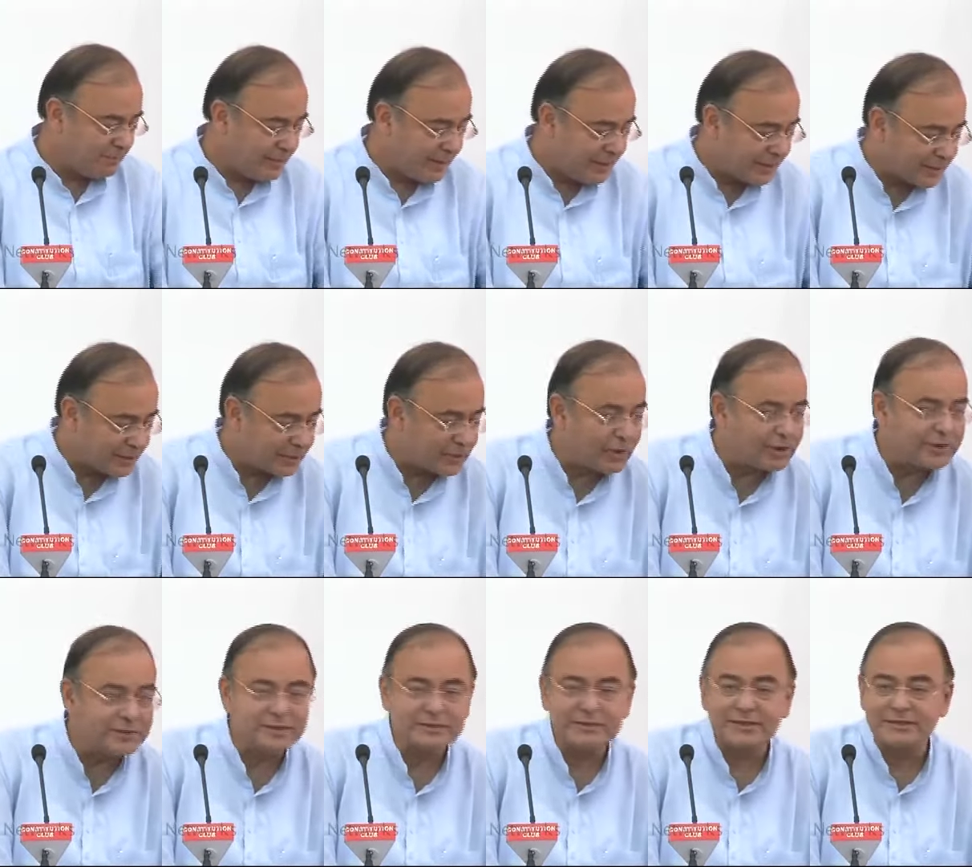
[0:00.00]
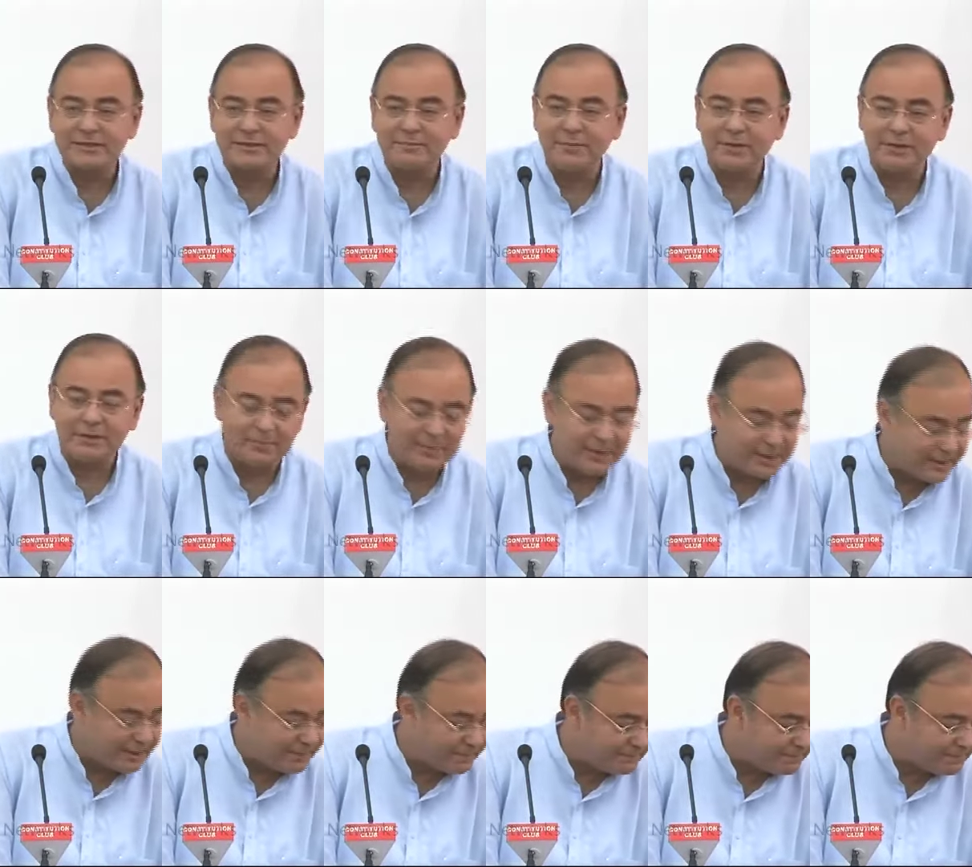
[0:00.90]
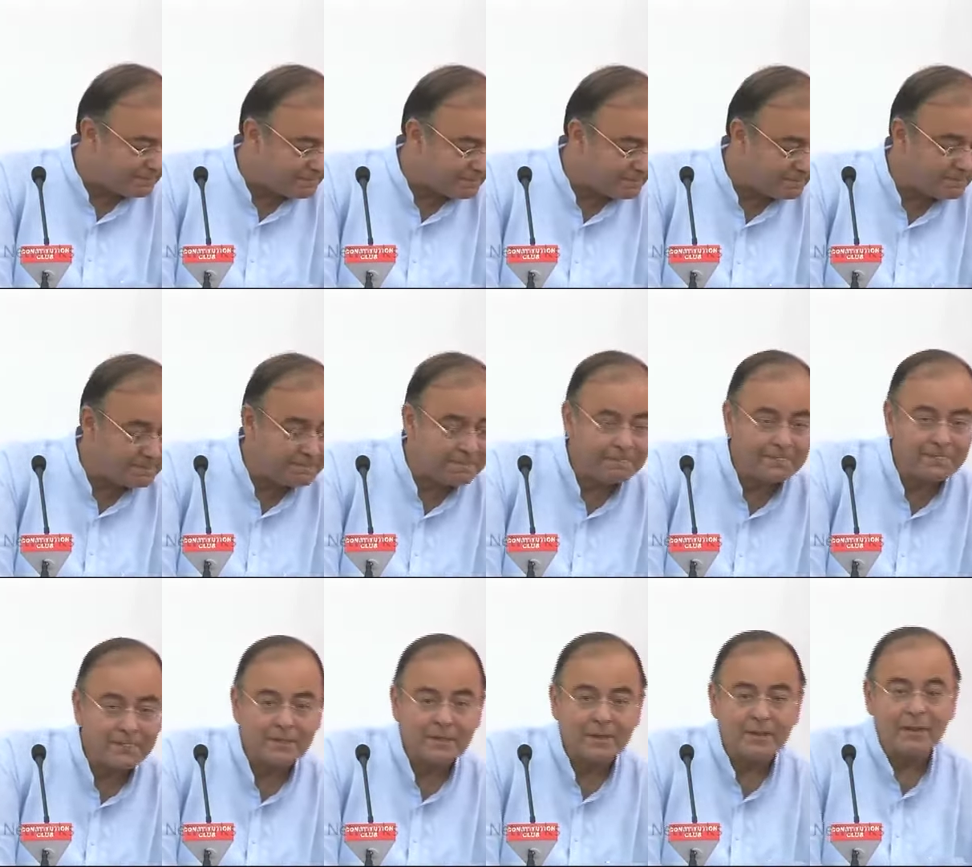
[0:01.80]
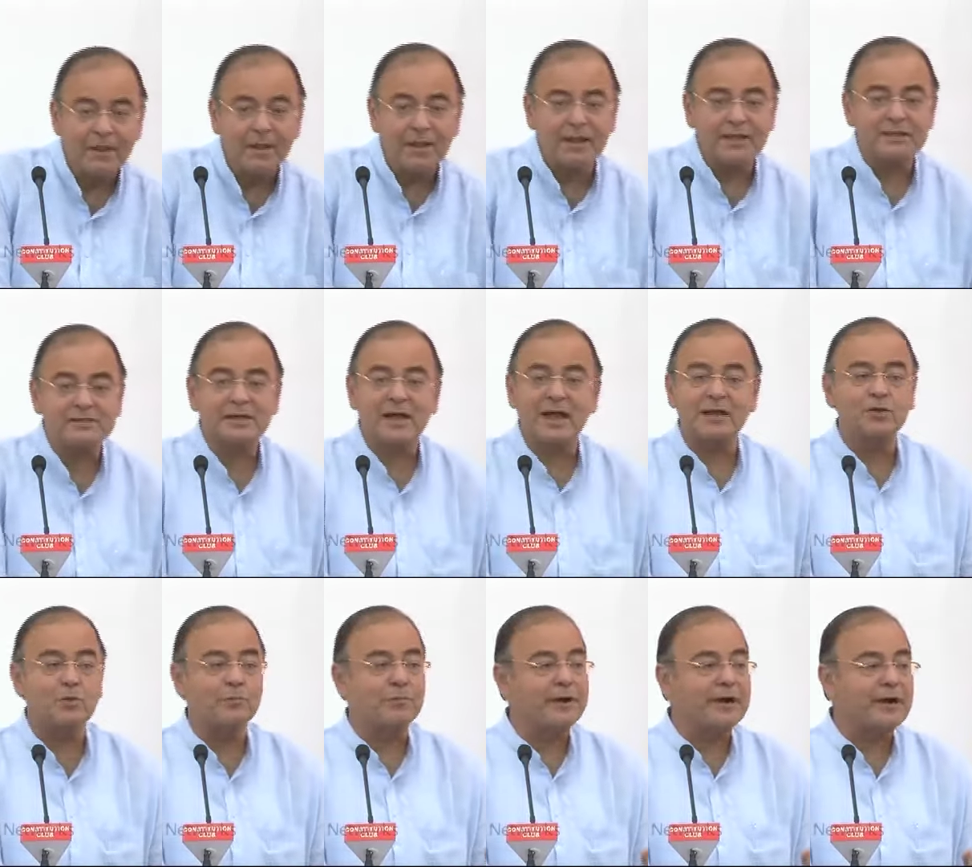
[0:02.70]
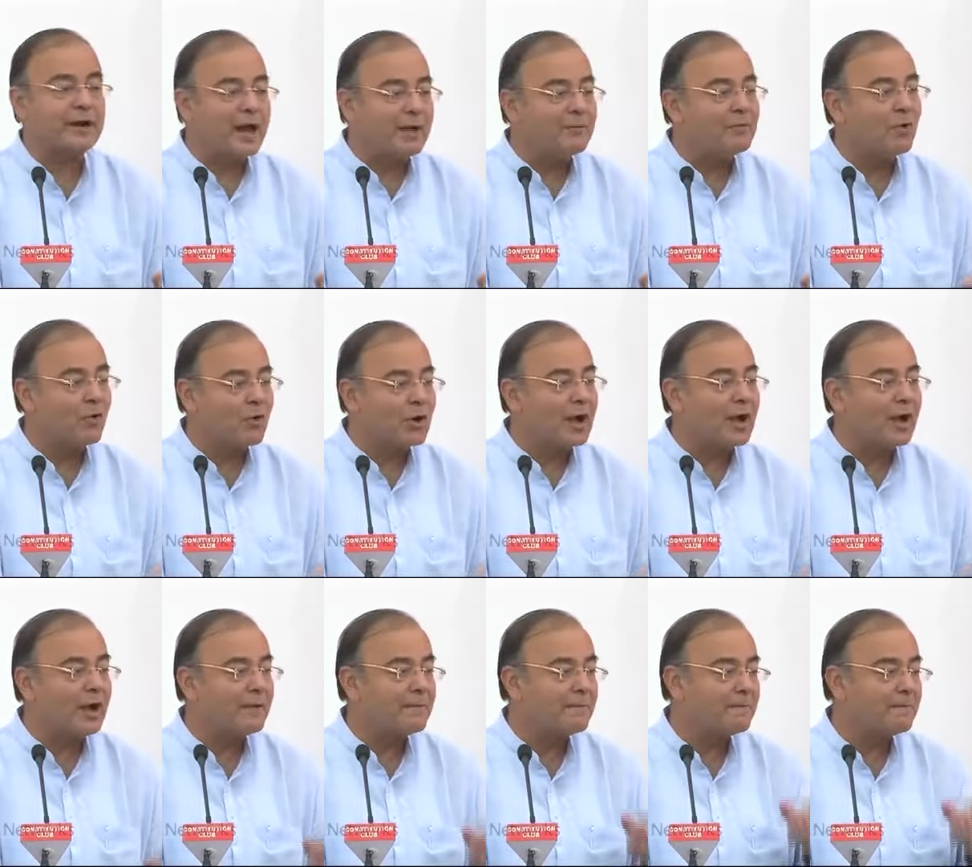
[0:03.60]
मेडिकल कॉलेजेस के संबंध में इसका जो परिणाम होगा